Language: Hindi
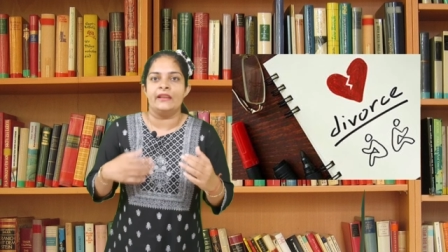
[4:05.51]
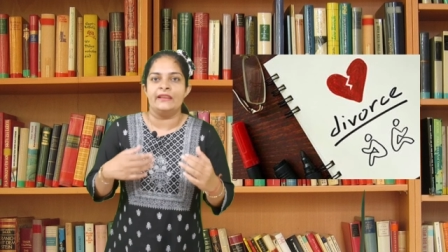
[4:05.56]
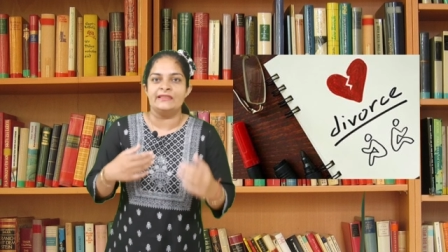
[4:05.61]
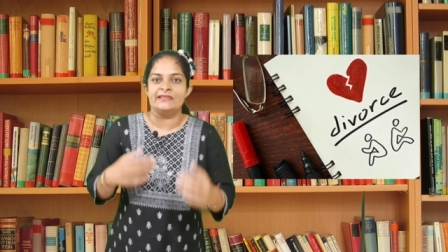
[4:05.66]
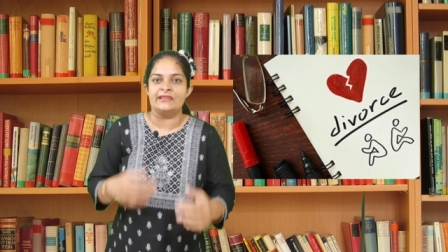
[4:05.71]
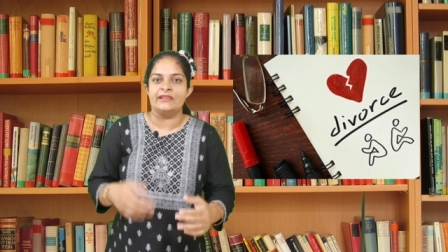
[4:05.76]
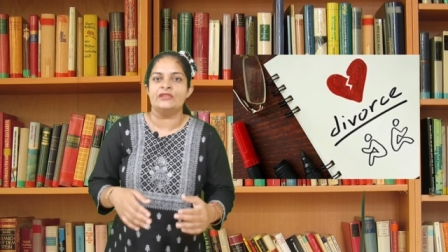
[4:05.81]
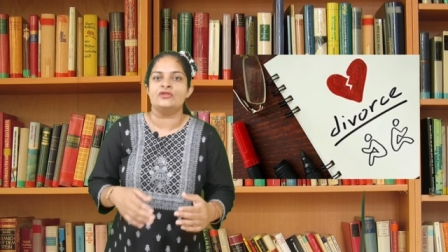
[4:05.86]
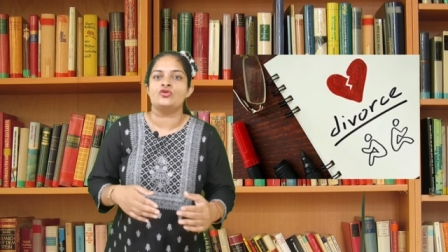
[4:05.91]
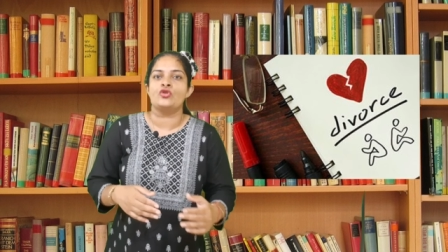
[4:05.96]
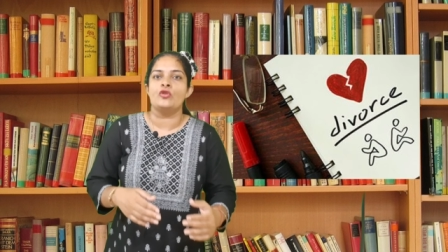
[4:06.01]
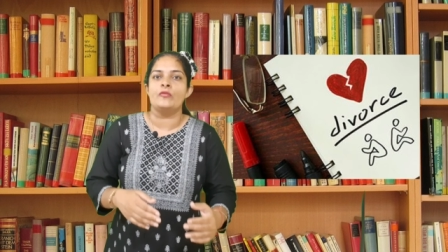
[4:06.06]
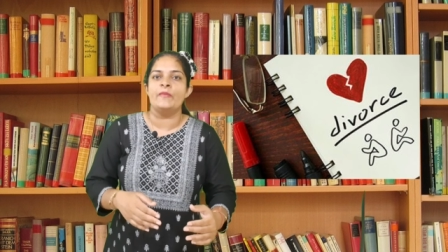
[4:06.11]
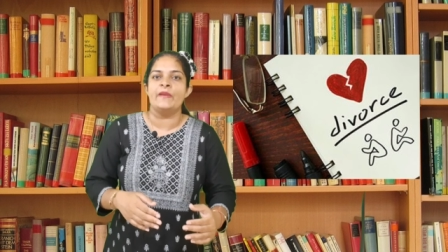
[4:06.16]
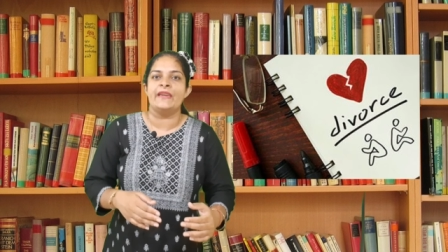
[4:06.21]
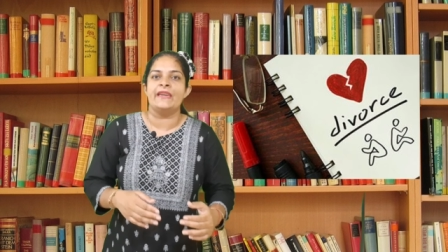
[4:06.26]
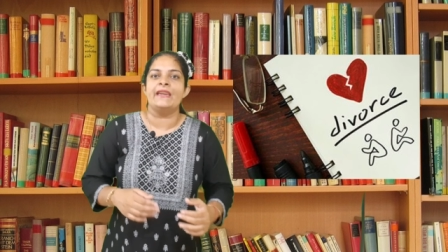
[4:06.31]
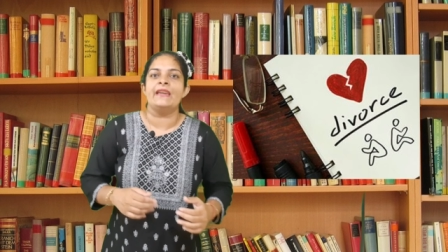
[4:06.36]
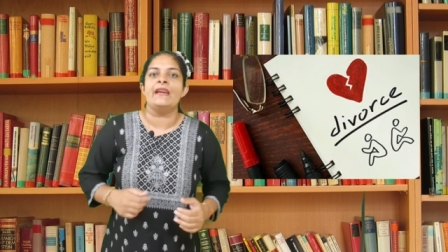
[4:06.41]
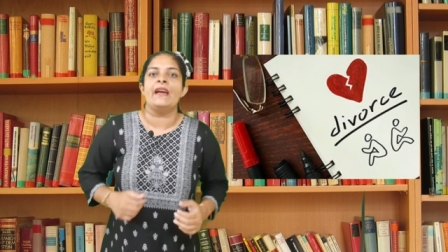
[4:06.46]
इस इसको
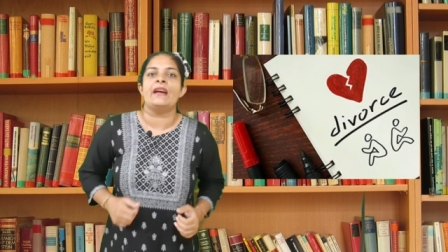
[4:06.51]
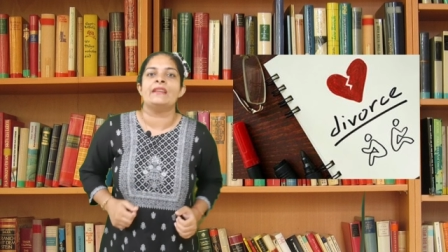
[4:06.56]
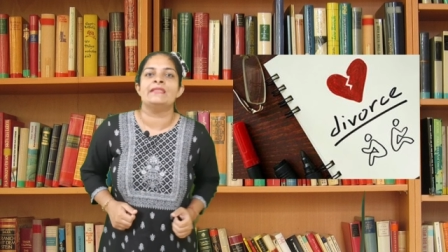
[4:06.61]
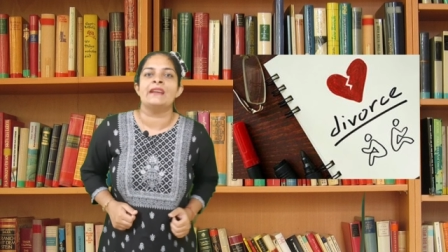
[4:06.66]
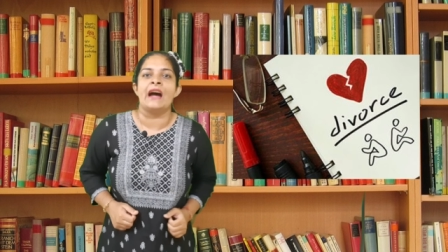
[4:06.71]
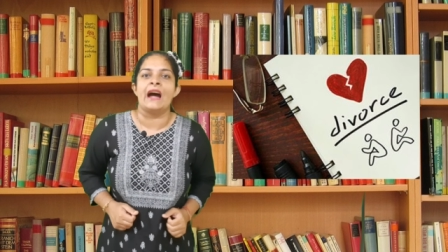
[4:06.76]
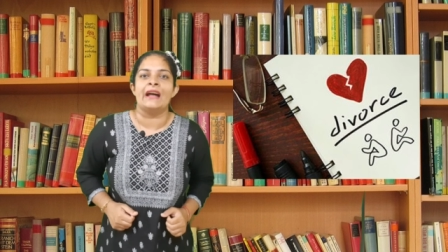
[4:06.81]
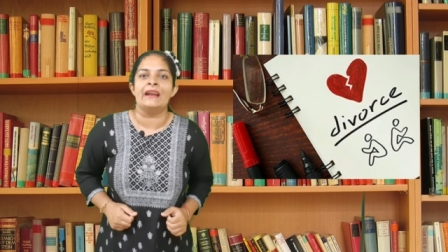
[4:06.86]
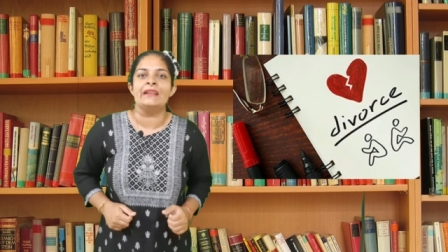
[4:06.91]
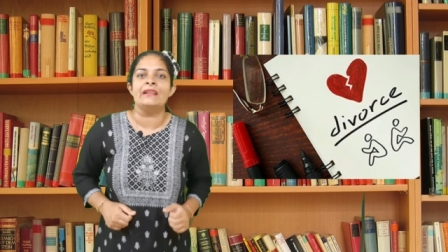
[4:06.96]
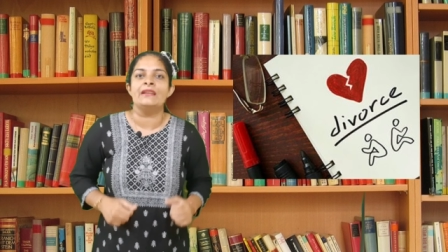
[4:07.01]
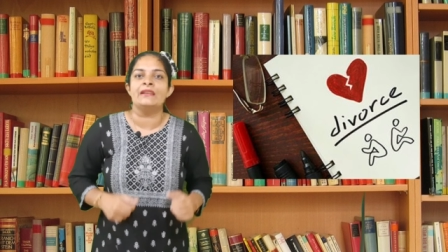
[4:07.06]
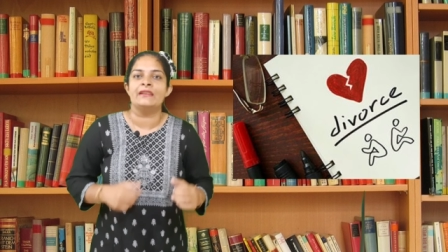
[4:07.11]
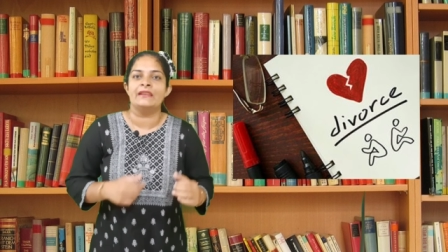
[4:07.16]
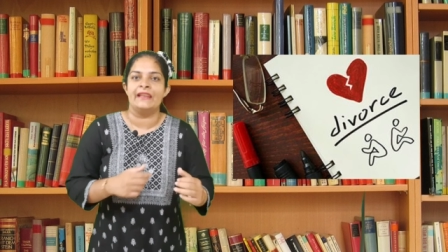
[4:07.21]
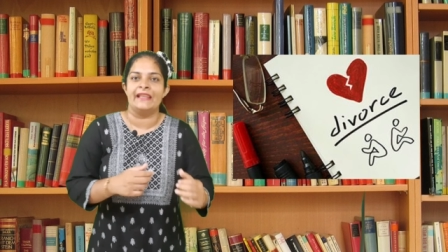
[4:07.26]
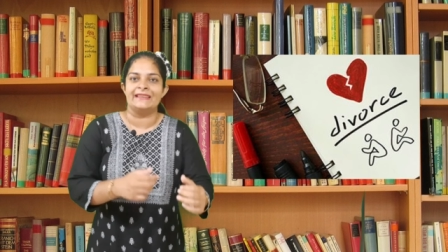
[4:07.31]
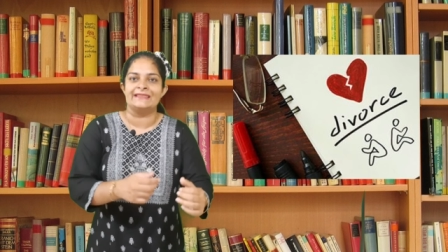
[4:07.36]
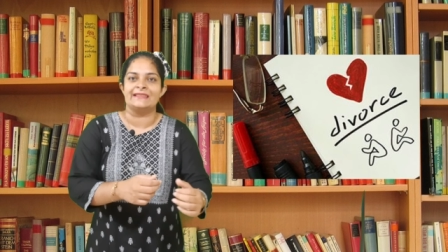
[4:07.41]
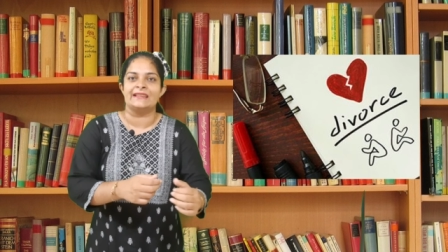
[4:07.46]
भी आधार
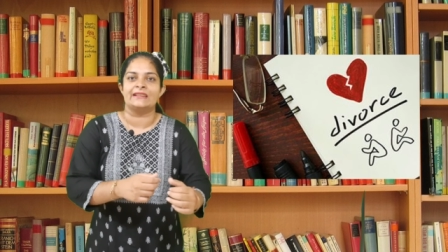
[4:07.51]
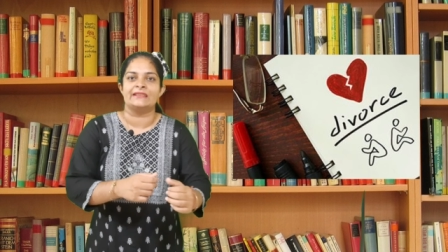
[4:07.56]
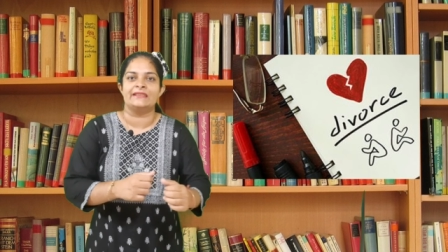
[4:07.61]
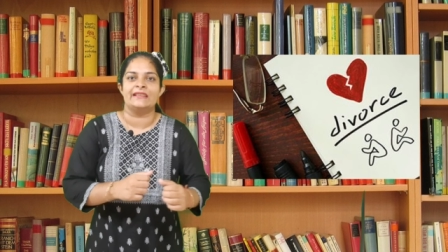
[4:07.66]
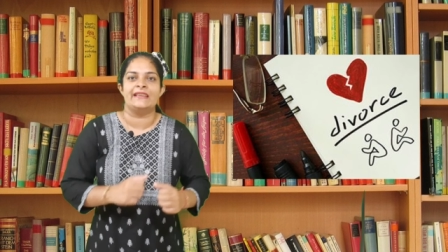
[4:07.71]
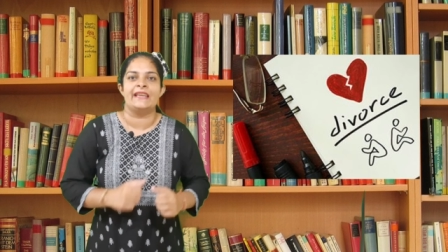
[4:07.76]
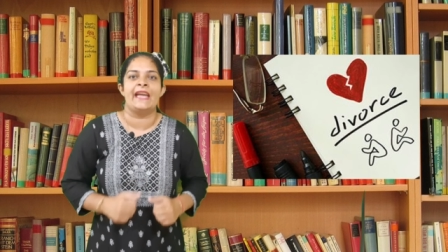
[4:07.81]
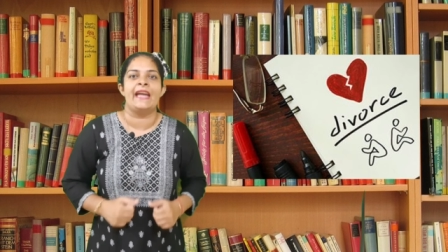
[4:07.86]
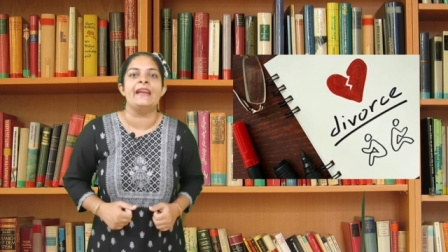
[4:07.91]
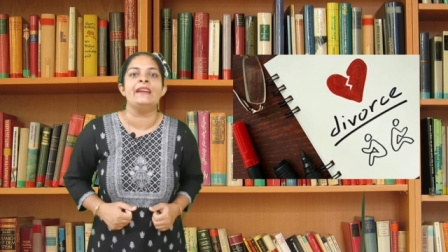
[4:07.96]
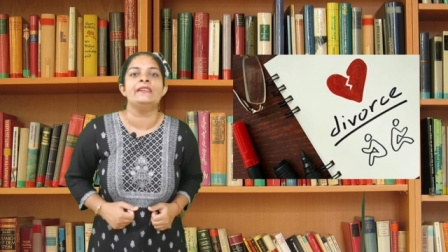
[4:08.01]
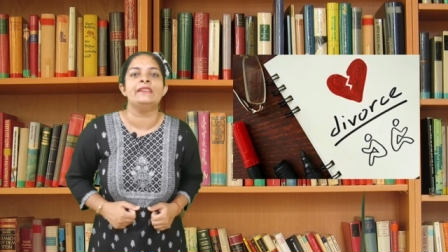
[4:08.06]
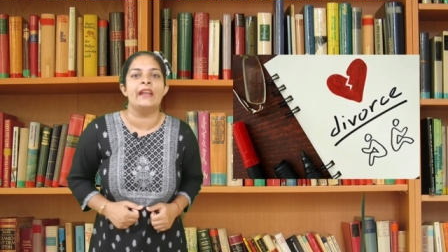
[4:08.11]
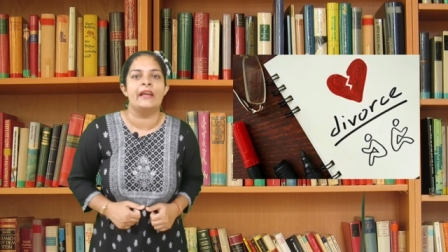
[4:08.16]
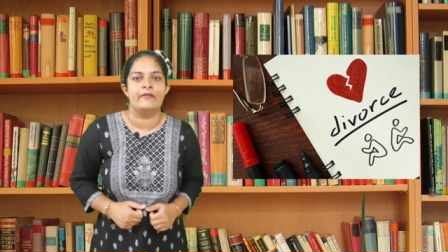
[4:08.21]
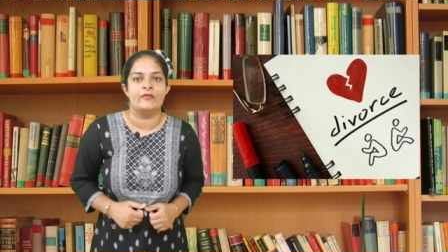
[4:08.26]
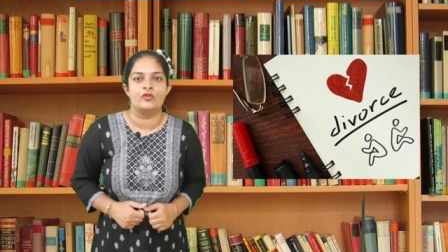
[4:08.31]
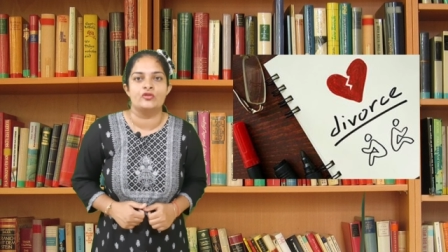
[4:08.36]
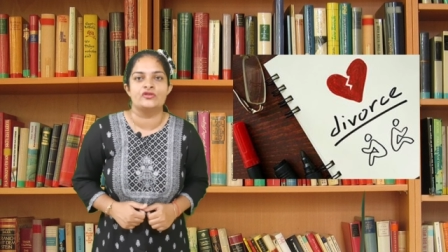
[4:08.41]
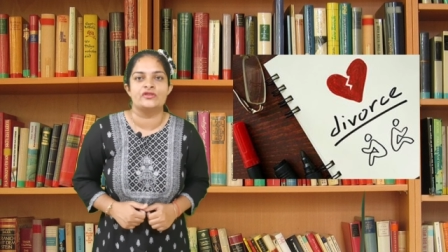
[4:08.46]
ले सकती हैं
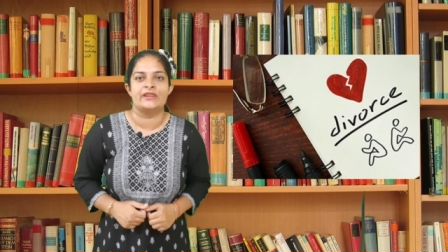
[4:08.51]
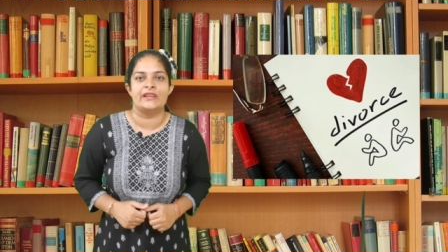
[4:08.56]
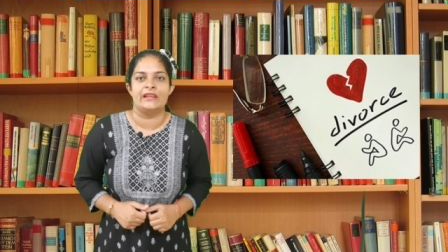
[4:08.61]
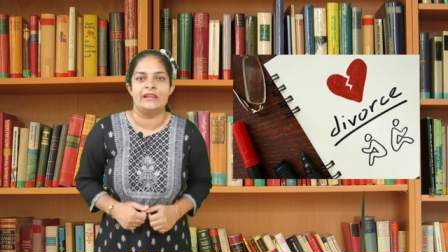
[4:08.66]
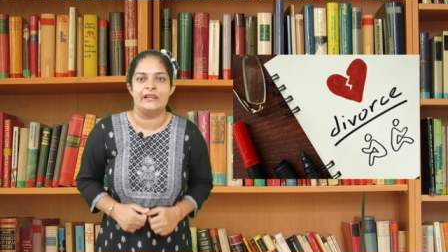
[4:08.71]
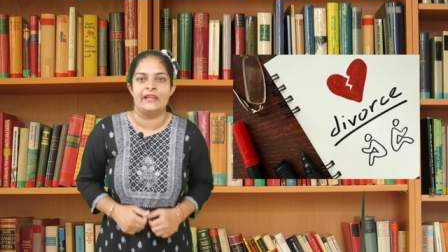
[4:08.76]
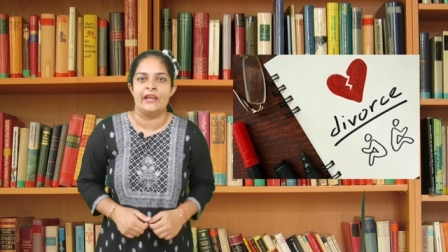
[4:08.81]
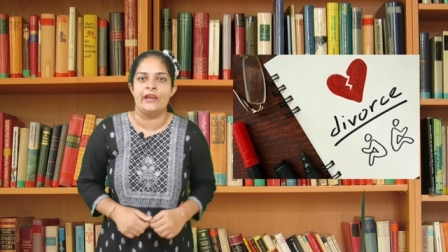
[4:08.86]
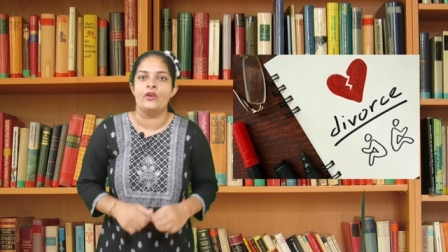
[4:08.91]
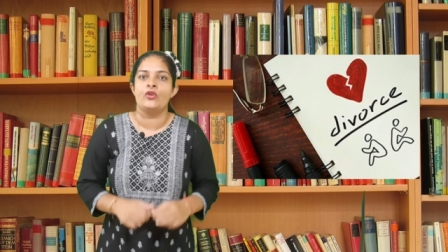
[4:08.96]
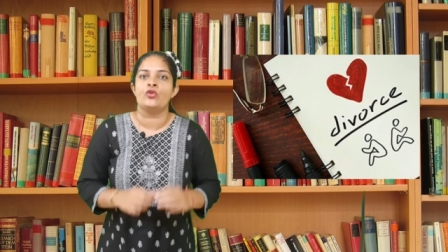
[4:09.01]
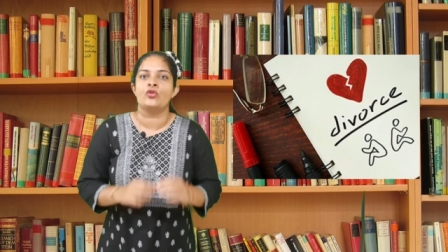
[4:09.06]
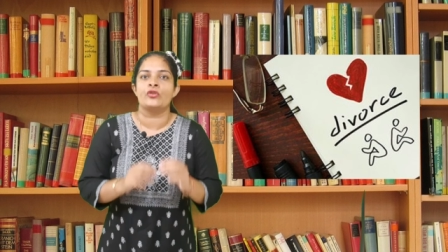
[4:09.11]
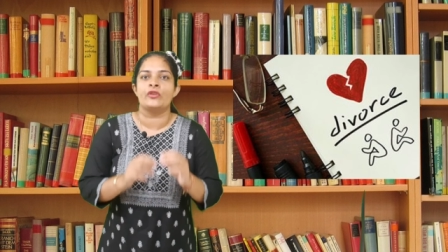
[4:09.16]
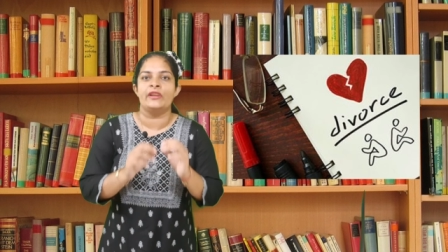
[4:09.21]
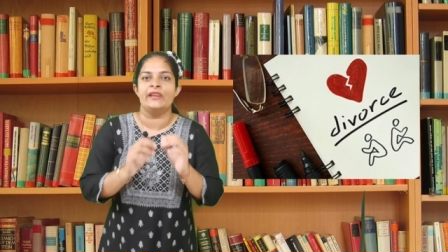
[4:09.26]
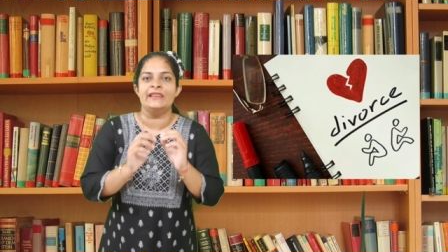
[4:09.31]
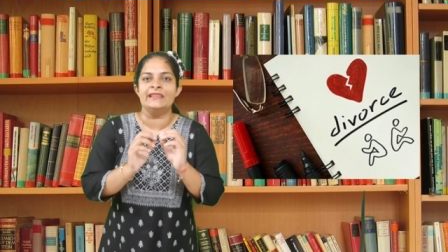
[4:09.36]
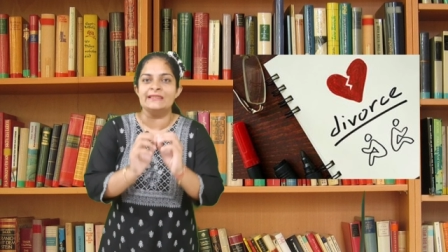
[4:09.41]
डिवोर्स के लिए और